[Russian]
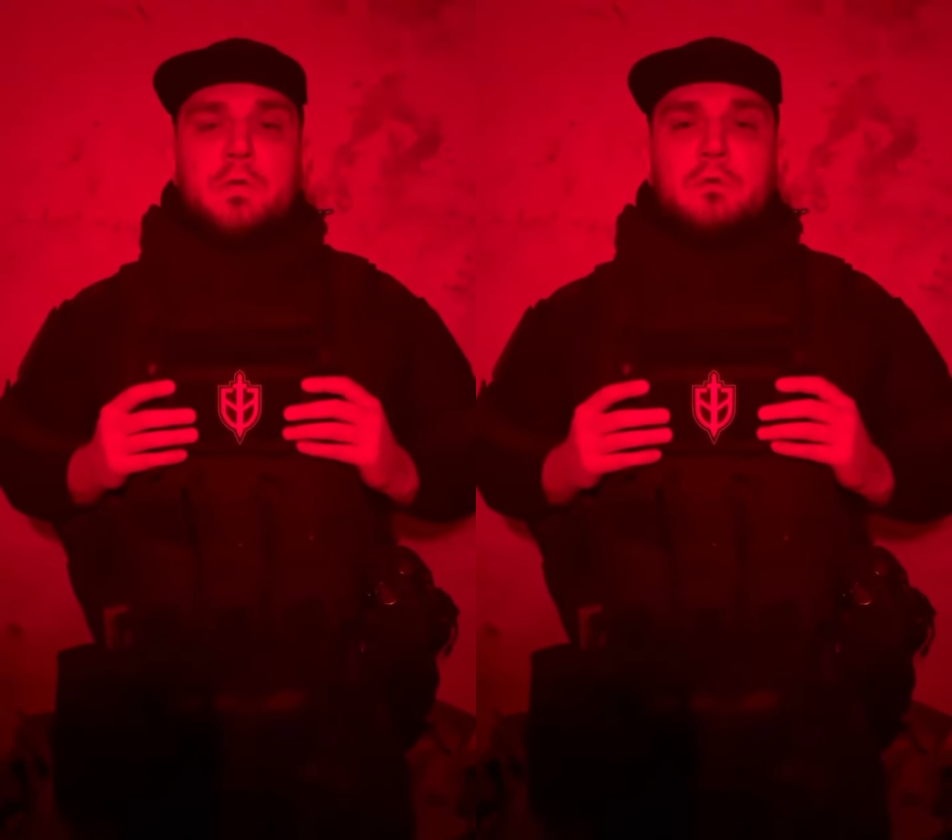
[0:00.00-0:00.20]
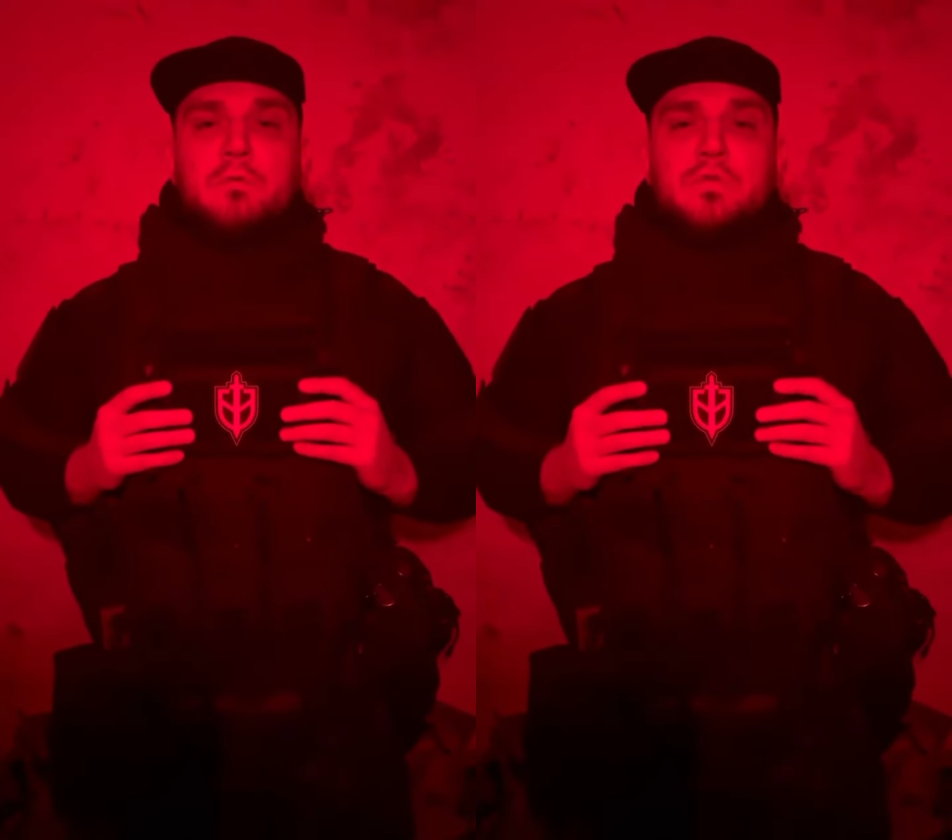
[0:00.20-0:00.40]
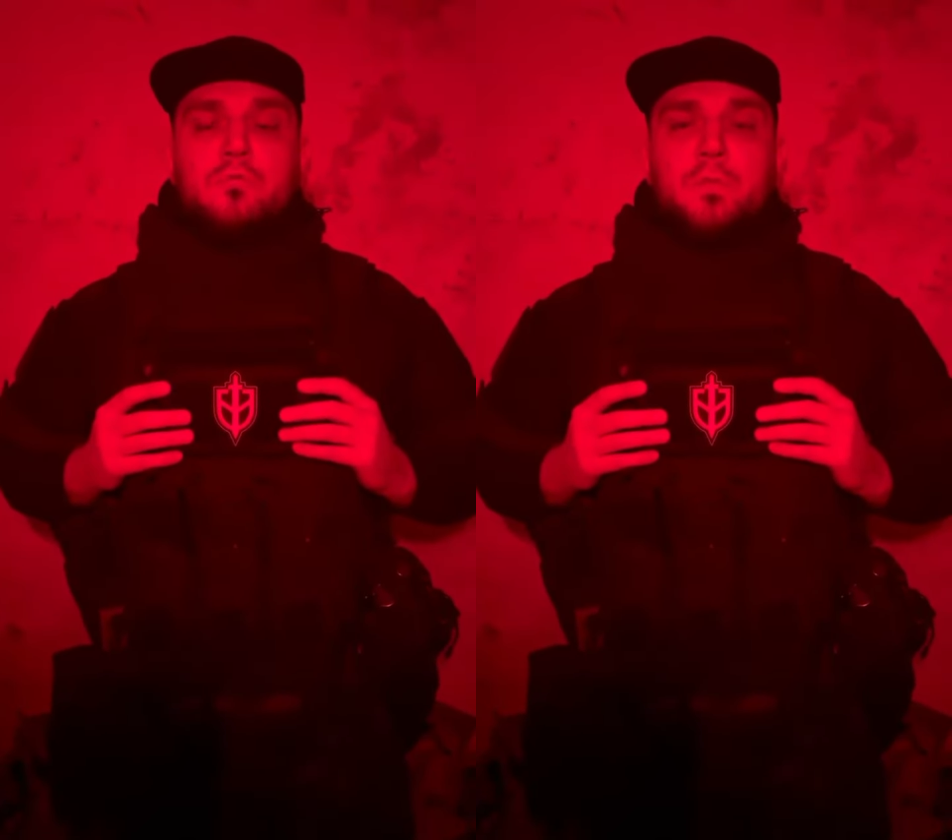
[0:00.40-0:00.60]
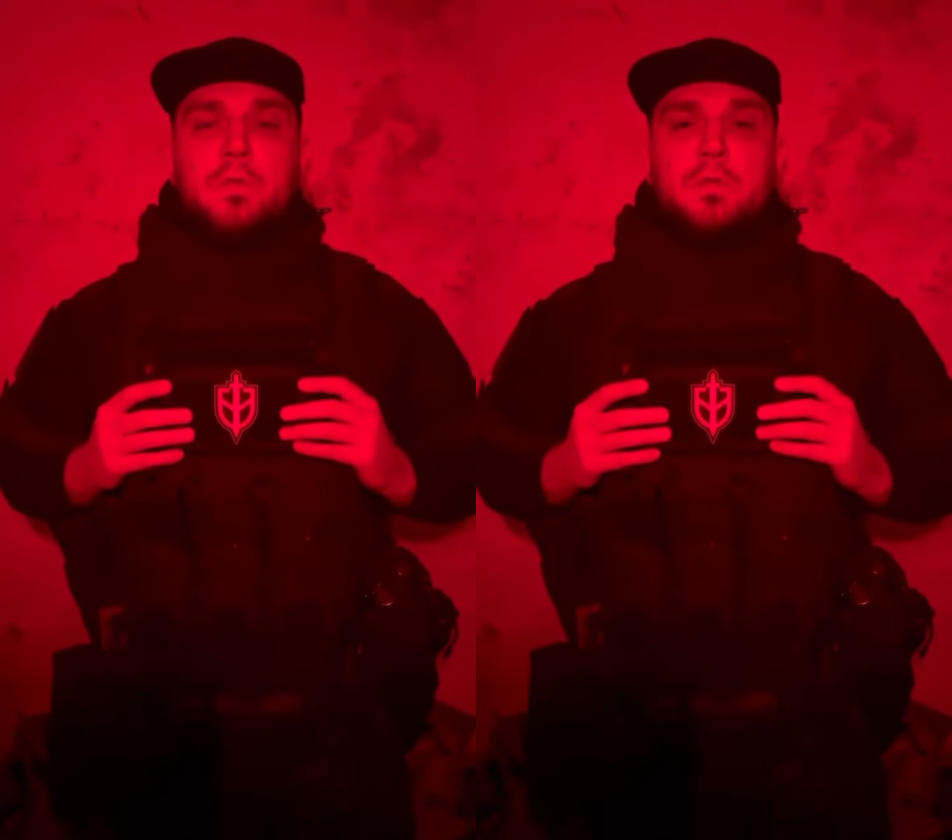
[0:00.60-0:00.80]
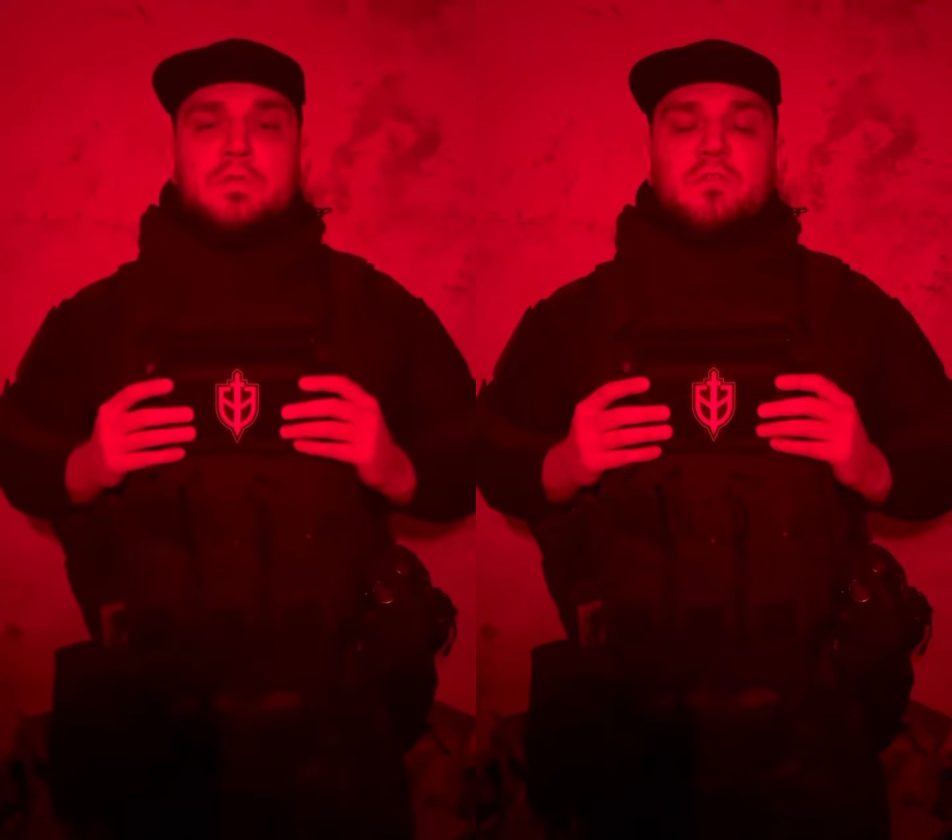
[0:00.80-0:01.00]

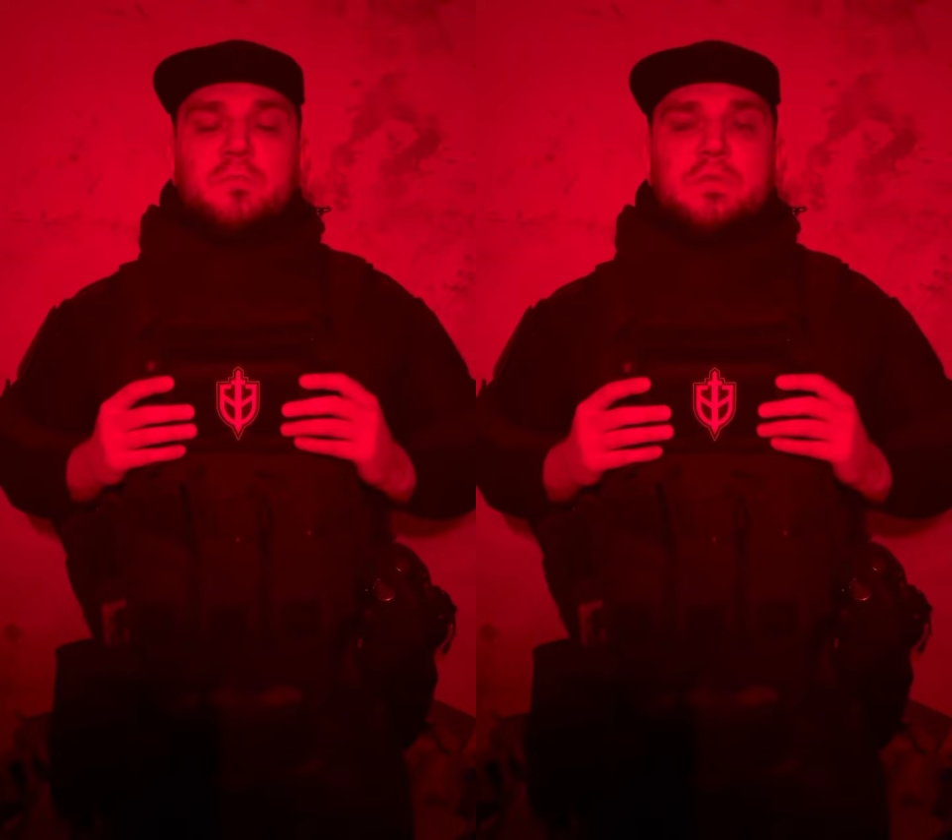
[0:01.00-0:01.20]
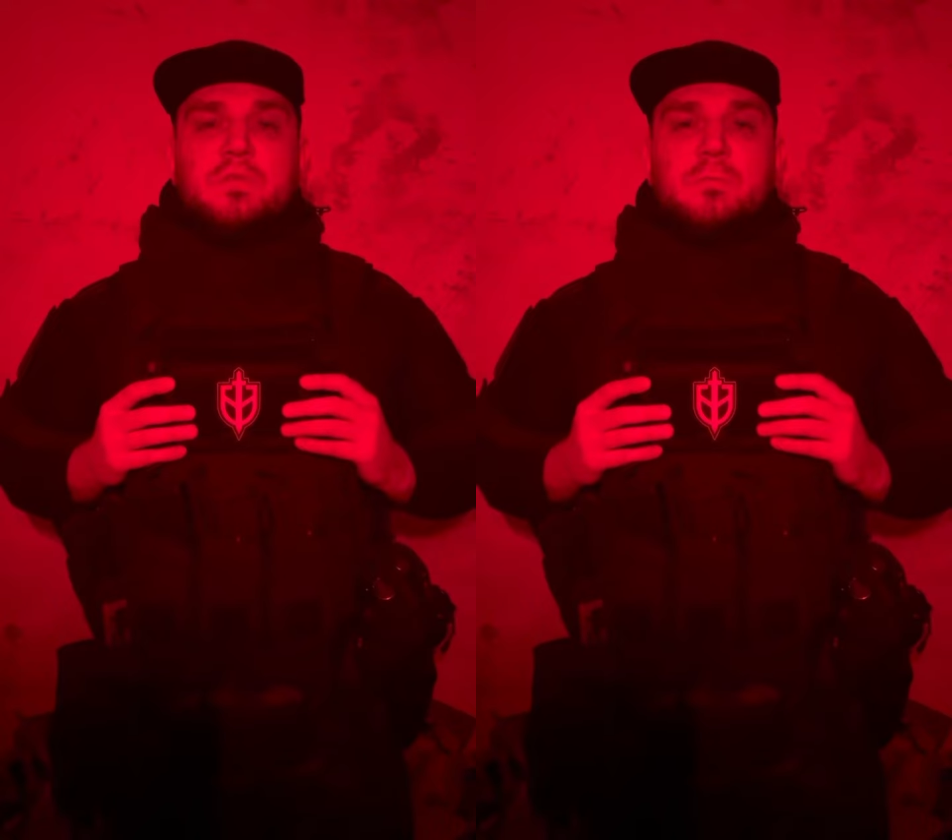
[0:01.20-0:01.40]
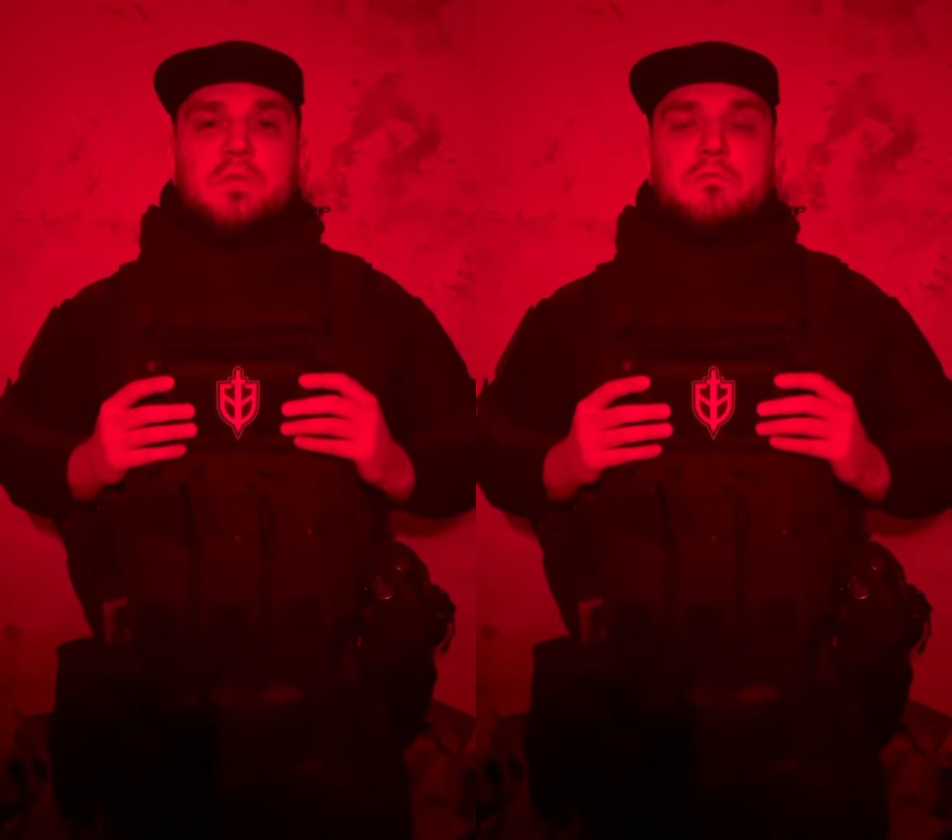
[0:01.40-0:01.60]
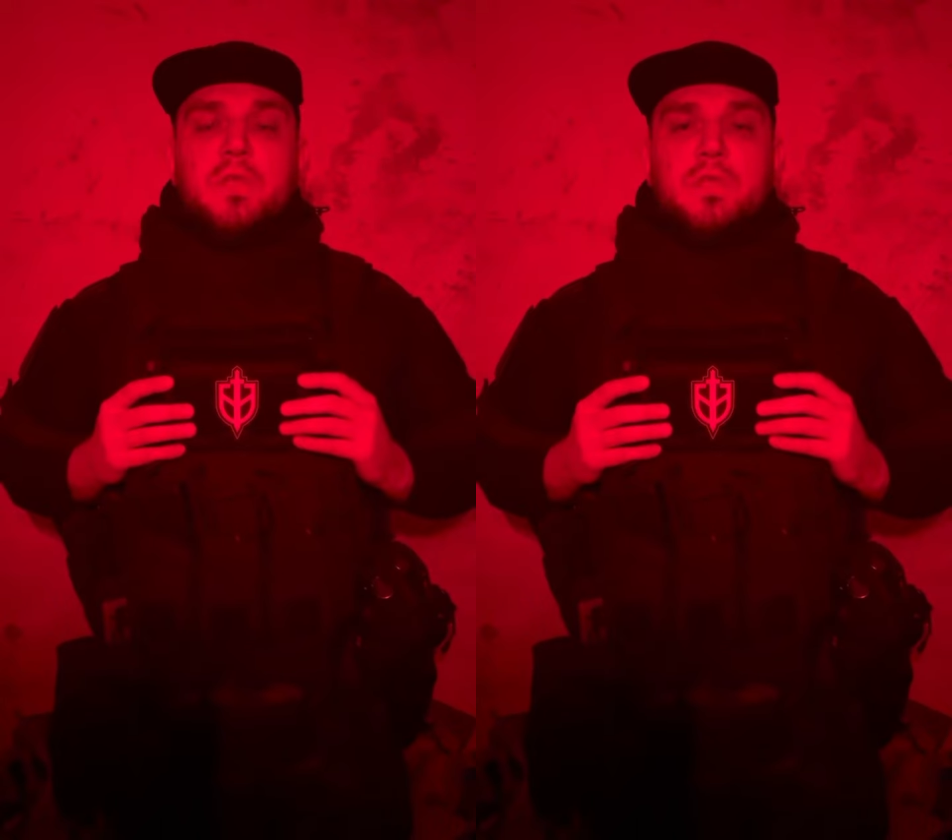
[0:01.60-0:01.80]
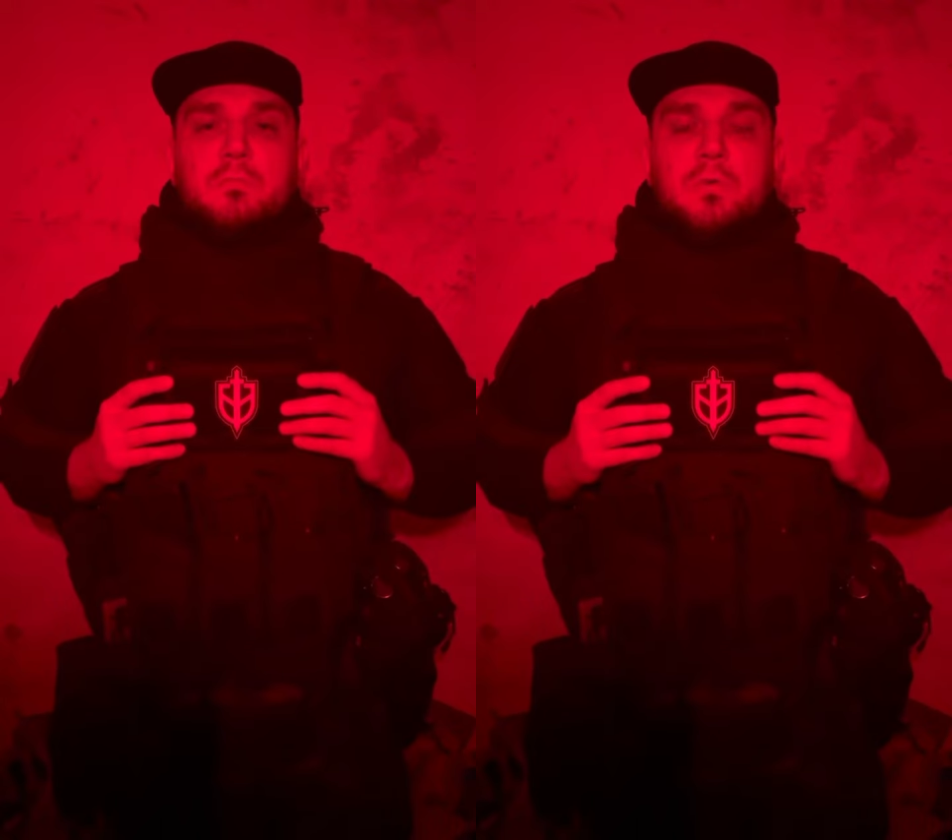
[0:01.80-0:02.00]
выступили с совместным
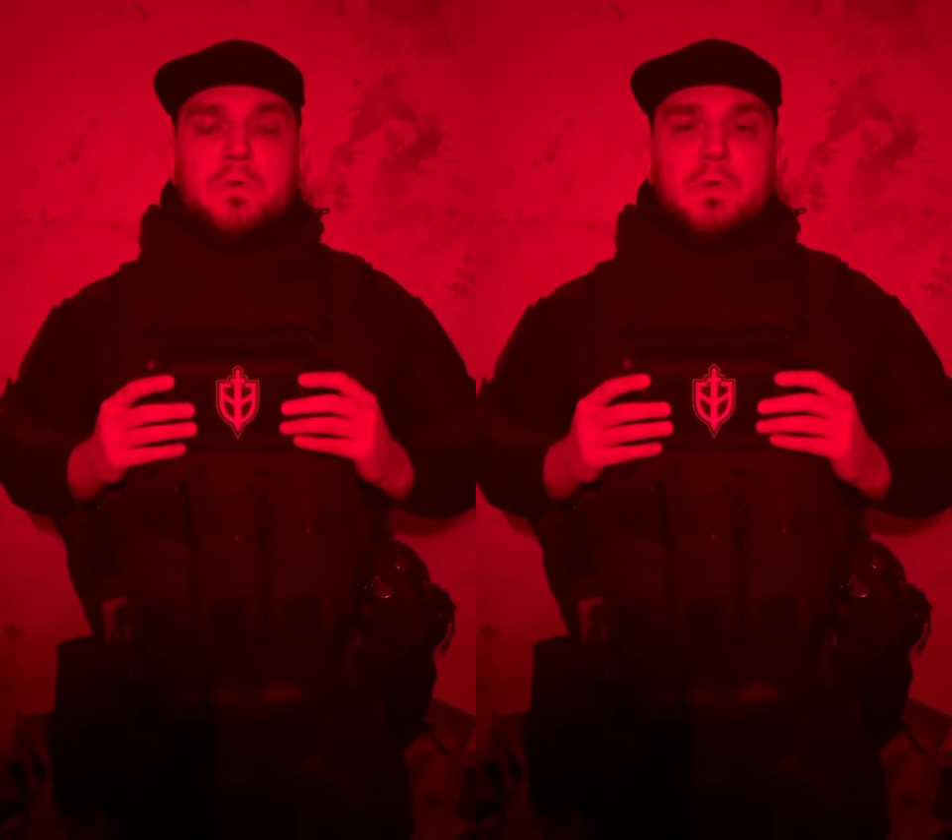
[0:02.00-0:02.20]
заявлением.